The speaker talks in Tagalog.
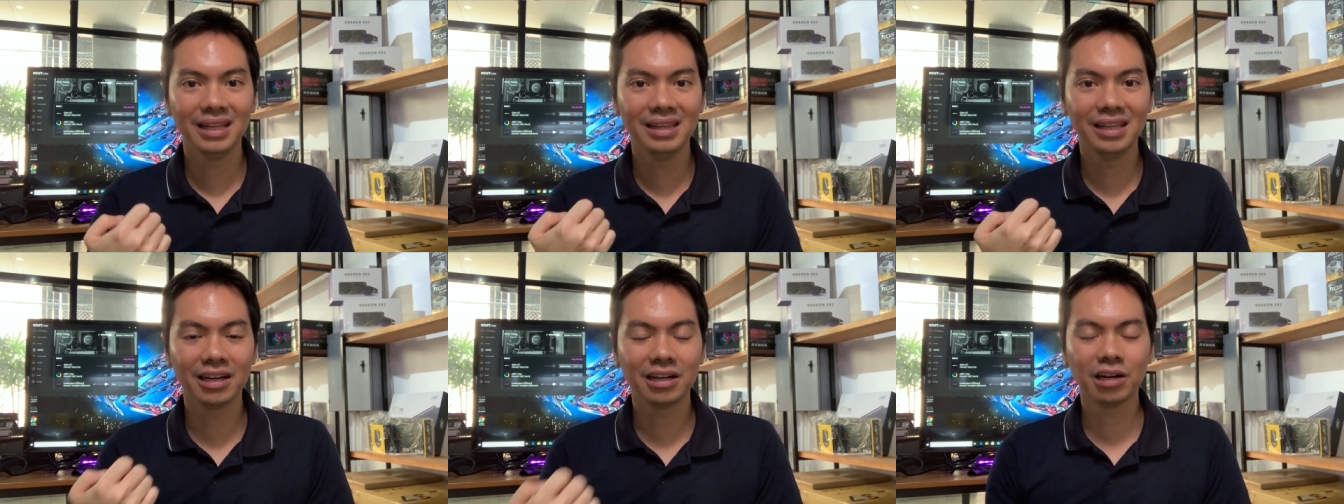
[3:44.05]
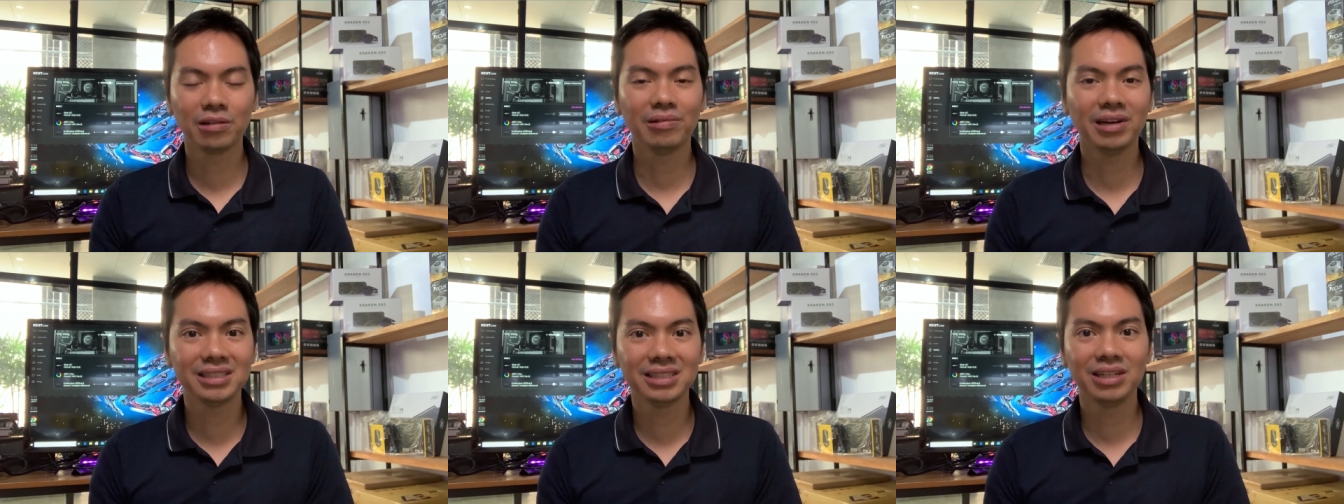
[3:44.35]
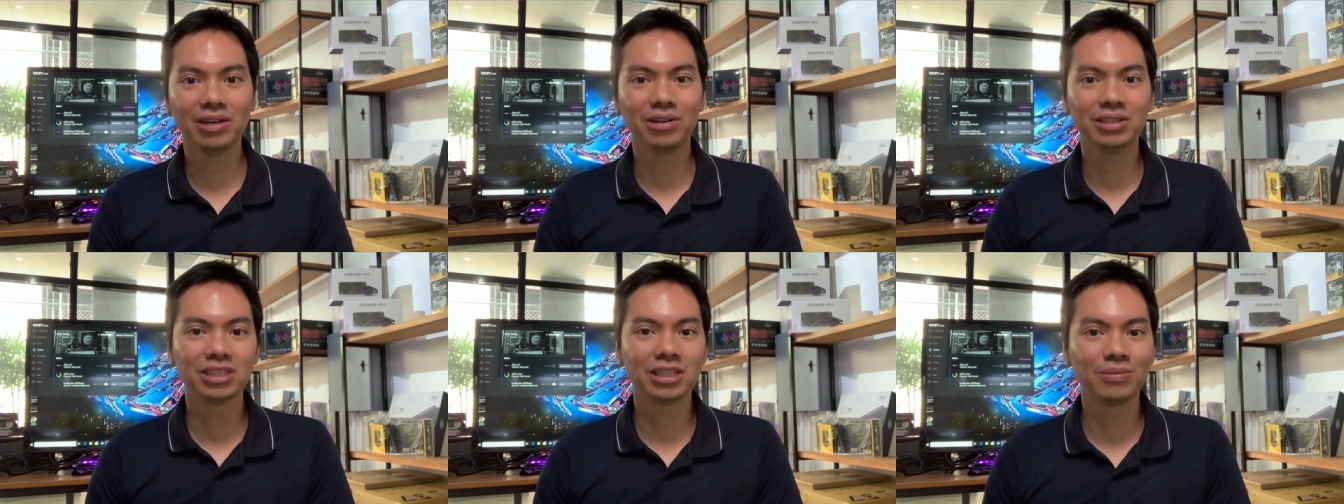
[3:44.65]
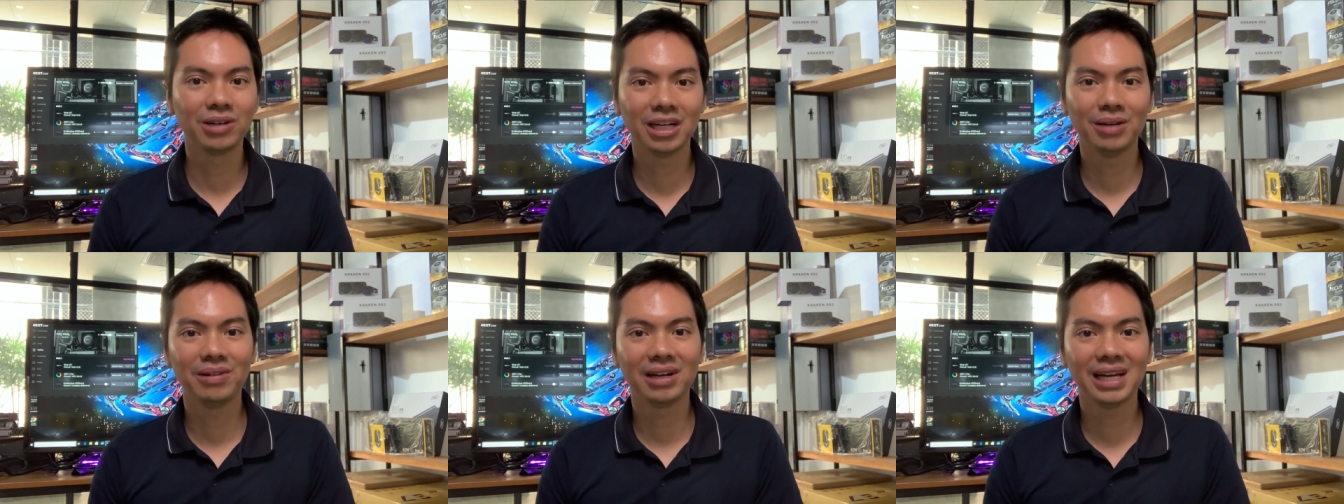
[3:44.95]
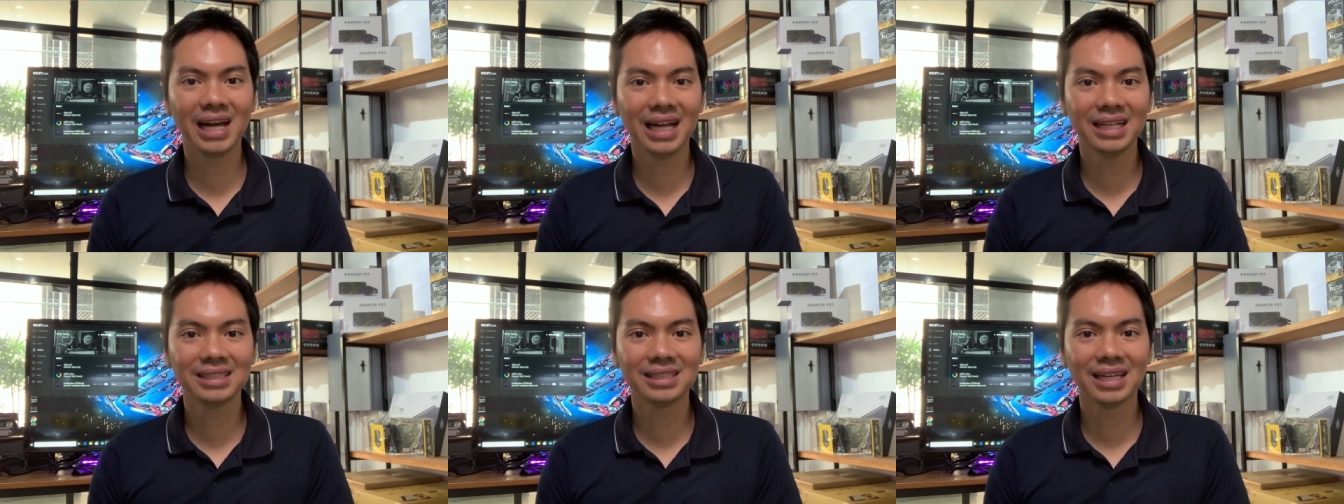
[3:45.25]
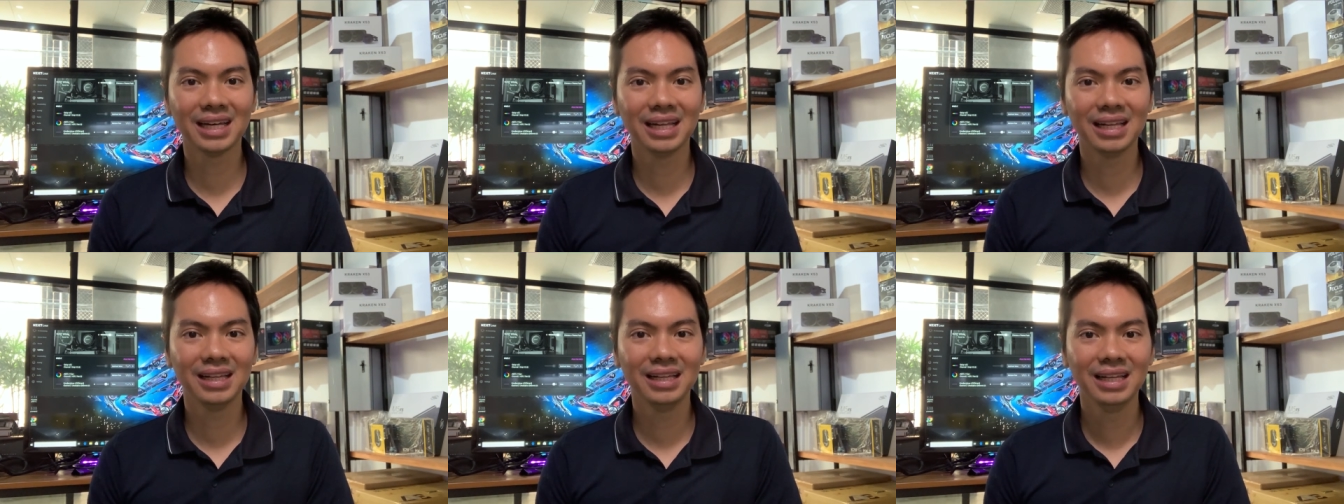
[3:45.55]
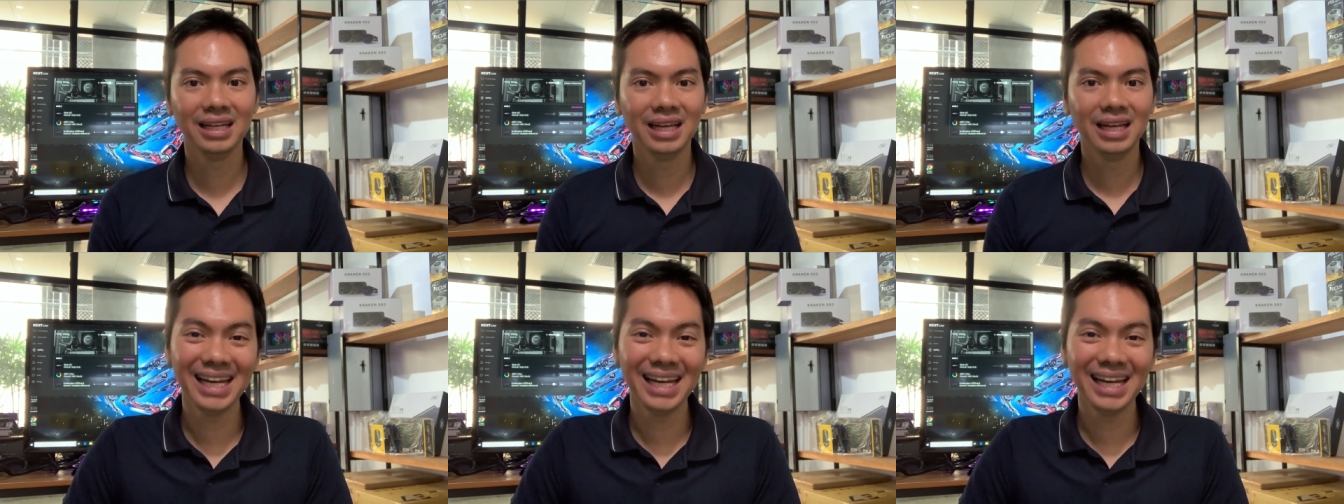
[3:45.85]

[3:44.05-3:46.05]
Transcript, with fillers: nag-request si customer na mag-cancel,